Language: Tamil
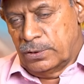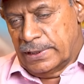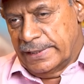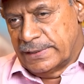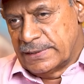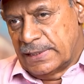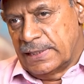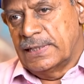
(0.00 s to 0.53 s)

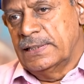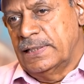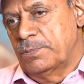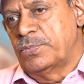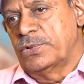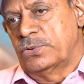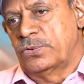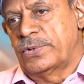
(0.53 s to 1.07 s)
கிளிஞ்சல்கள் தான்
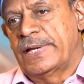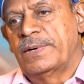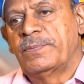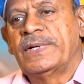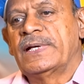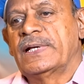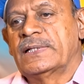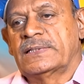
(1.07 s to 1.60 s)
இப்போ துரை
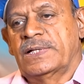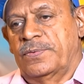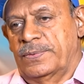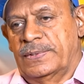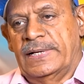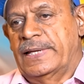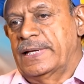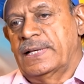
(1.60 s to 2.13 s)
அப்படின்னு
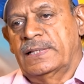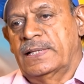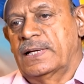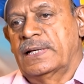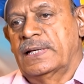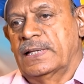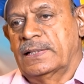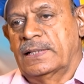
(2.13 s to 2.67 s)
சமீபத்தில்
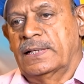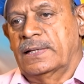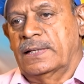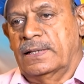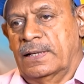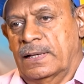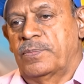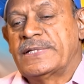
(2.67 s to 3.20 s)
இறந்தார் இல்லையா அந்த
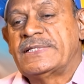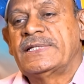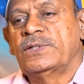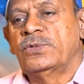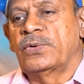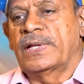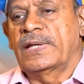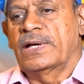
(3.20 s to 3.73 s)
வசி
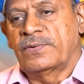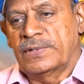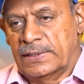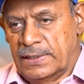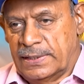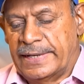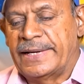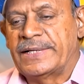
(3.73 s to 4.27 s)
துரை அவர்
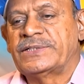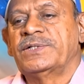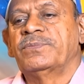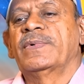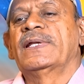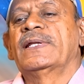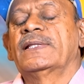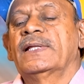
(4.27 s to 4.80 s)
தான்
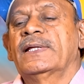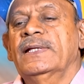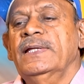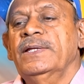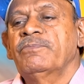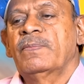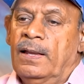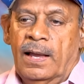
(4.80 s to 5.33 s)
டைரக்ஷன் பண்ணியிருந்தார்
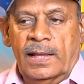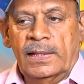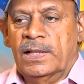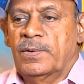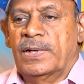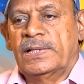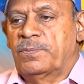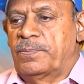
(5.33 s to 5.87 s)
அந்த
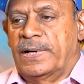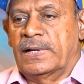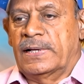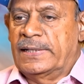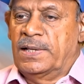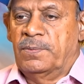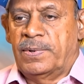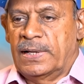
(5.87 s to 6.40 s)
அந்த
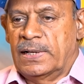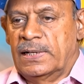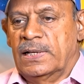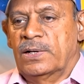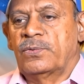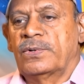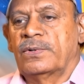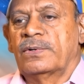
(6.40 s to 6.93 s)
படங்கள் இந்த படங்கள்
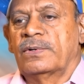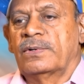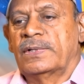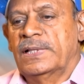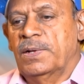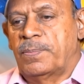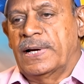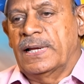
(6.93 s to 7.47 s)
தான் ஒரு
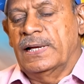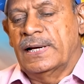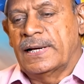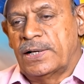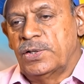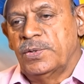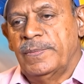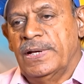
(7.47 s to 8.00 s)
இந்த படங்கள்
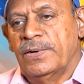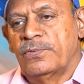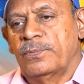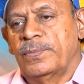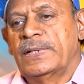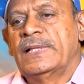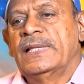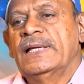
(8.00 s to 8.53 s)
ரெண்டுமே
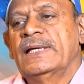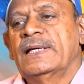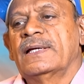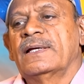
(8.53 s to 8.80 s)
வந்து